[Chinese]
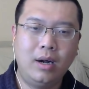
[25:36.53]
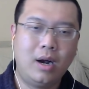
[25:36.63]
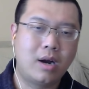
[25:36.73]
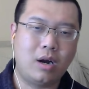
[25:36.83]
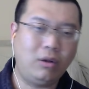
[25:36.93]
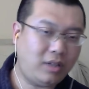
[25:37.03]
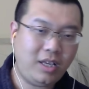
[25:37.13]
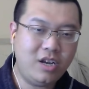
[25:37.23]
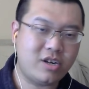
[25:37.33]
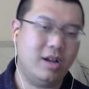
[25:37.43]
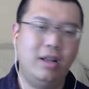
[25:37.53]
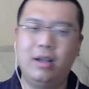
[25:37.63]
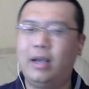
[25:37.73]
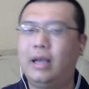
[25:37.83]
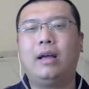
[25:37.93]
然后第一审，
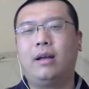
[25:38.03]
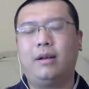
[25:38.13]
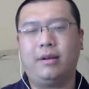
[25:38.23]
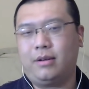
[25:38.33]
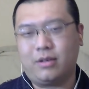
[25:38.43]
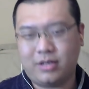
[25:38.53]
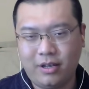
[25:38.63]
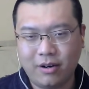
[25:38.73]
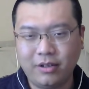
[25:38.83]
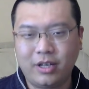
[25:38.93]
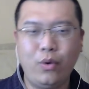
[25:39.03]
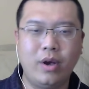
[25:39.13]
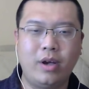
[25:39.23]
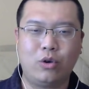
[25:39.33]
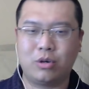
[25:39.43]
哎，停上几个
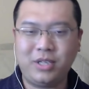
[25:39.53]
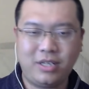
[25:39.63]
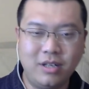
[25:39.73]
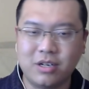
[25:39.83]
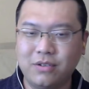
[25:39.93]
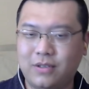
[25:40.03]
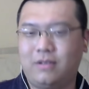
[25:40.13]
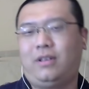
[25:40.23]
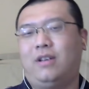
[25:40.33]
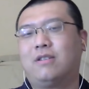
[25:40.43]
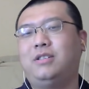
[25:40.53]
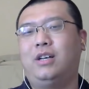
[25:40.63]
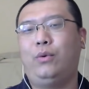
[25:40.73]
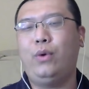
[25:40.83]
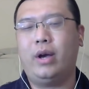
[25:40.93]
月，有什么新的证词，停上几
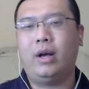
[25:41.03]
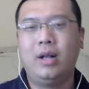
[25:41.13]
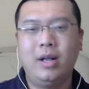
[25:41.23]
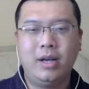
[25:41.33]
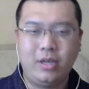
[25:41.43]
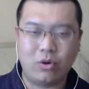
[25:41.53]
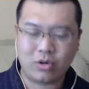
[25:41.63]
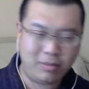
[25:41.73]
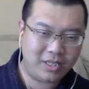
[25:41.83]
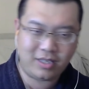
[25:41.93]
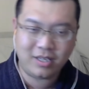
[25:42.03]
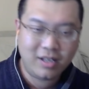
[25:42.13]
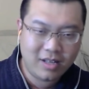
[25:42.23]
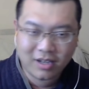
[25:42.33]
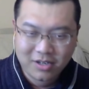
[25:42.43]
个月，有什么新的
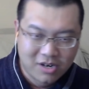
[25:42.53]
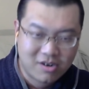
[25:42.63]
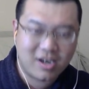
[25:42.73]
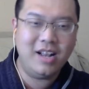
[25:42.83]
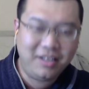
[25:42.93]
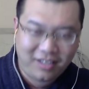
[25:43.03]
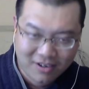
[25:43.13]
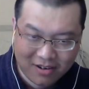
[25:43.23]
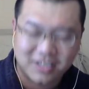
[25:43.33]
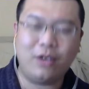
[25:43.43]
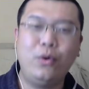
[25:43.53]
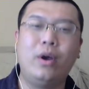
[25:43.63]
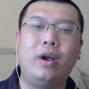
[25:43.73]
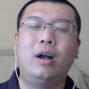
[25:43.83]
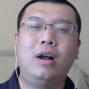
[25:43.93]
那个证人，提上几个
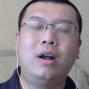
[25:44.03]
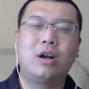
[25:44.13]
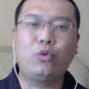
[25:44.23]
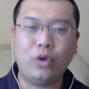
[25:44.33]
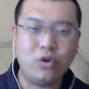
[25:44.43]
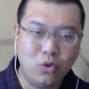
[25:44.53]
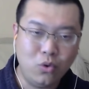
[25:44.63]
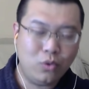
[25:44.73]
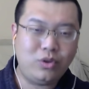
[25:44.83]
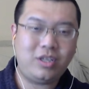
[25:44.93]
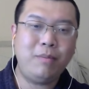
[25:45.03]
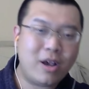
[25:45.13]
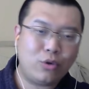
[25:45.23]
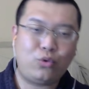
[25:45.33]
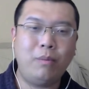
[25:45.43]
月，然后最终即
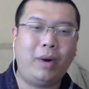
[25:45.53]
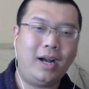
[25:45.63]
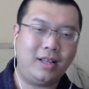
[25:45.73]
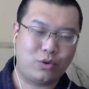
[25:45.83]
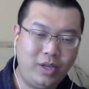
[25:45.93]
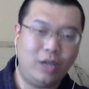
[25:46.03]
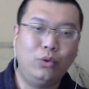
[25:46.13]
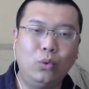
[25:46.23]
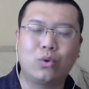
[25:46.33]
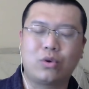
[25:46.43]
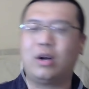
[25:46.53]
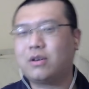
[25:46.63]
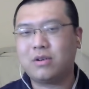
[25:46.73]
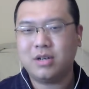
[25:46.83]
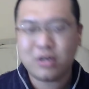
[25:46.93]
便宣判了，说引渡，哎
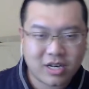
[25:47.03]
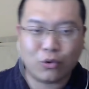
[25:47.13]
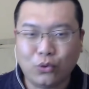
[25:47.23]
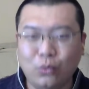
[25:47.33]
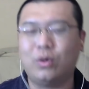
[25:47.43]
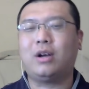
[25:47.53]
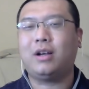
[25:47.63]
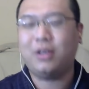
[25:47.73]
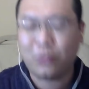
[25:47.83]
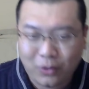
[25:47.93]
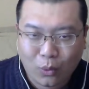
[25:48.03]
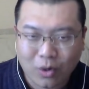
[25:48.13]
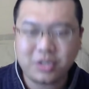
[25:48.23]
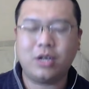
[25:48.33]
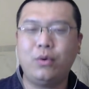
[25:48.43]
说人上诉，哎，又拖上
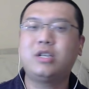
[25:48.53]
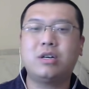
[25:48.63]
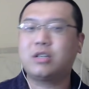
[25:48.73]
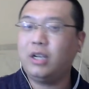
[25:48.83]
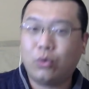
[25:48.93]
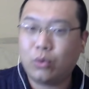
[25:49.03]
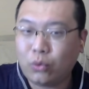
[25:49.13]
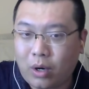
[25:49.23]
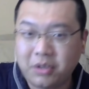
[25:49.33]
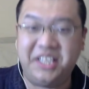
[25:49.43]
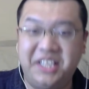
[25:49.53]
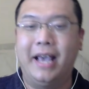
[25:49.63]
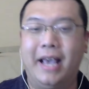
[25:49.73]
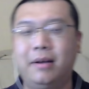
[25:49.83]
几个月，这事儿一拖拖好几年，